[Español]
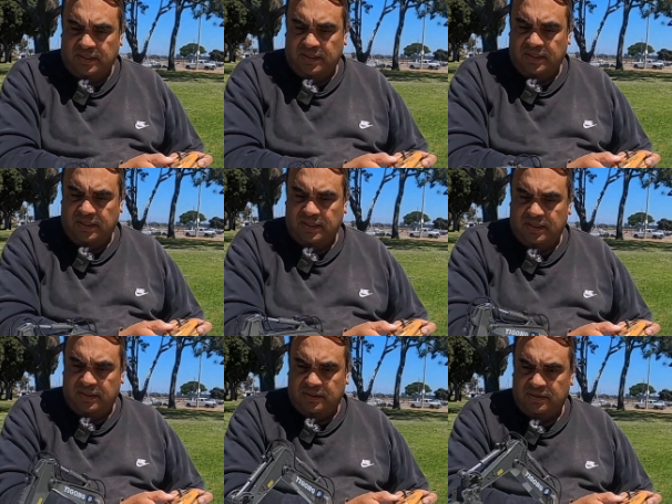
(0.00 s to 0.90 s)
y,
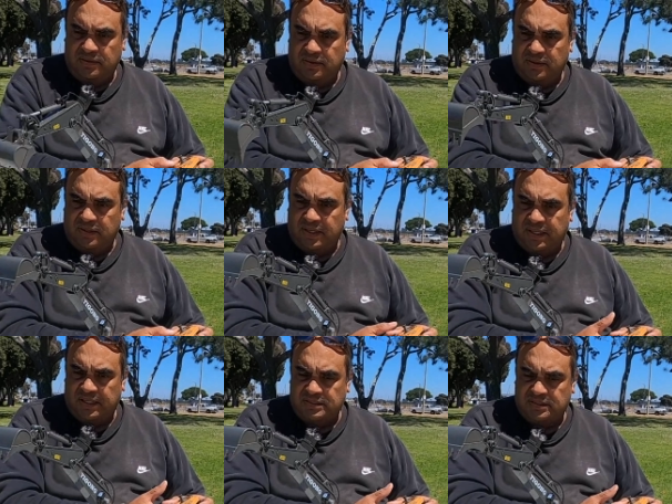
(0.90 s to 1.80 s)

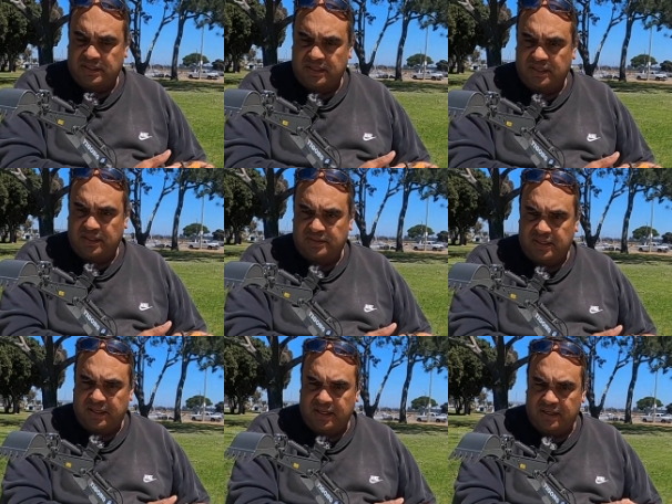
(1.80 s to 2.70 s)
eh,
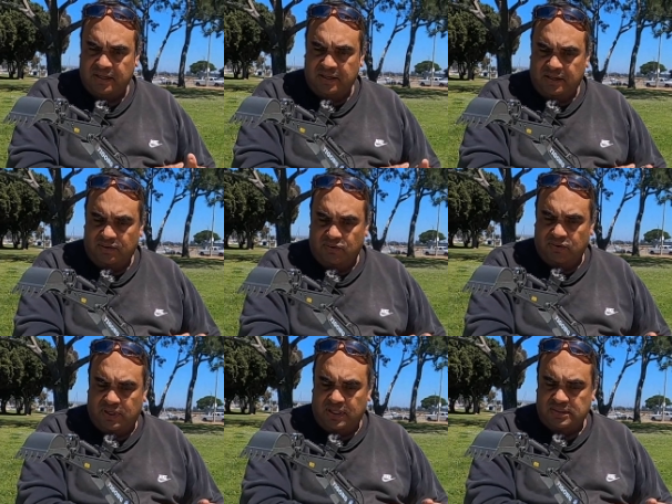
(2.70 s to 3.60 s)
entregar lo
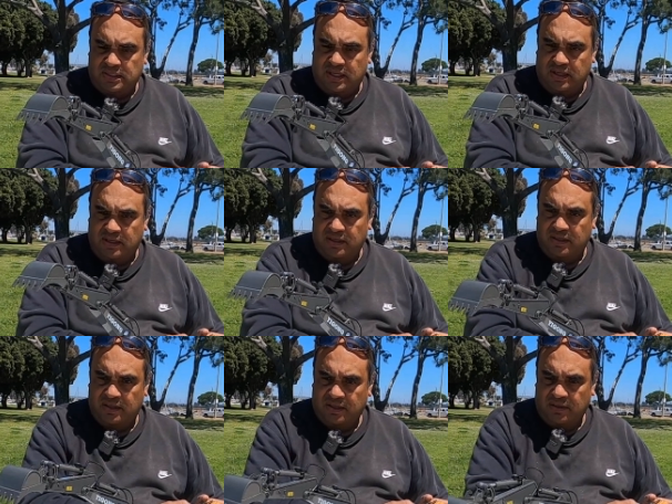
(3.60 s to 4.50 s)
que es la
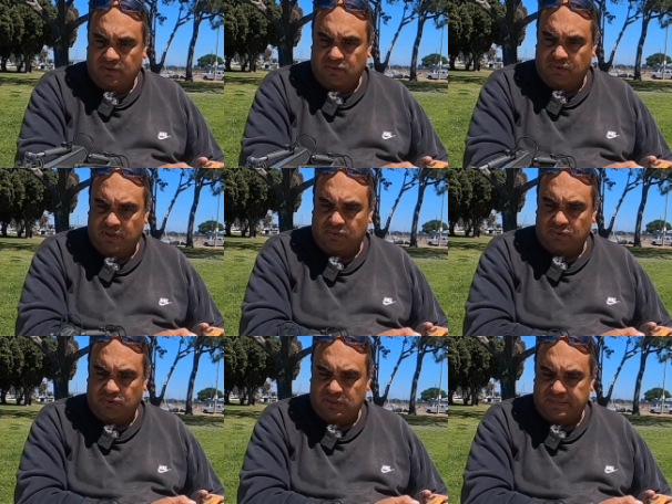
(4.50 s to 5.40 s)
lo que
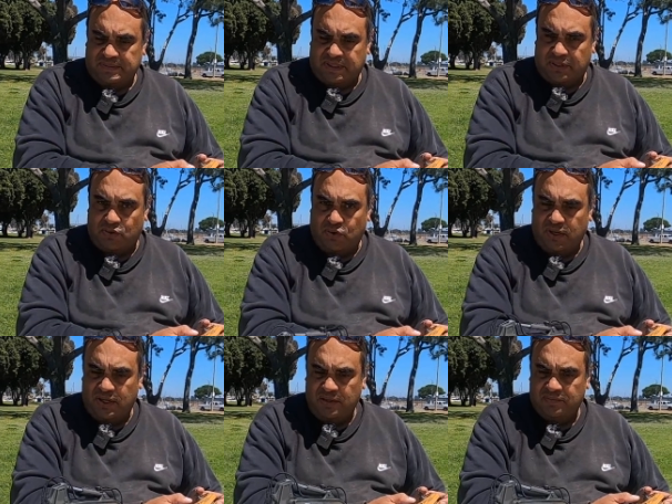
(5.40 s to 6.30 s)
recogió otra vez,
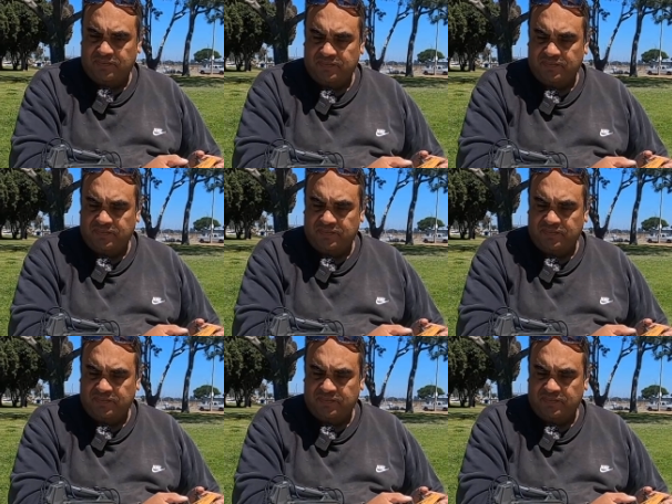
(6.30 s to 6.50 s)
recoge,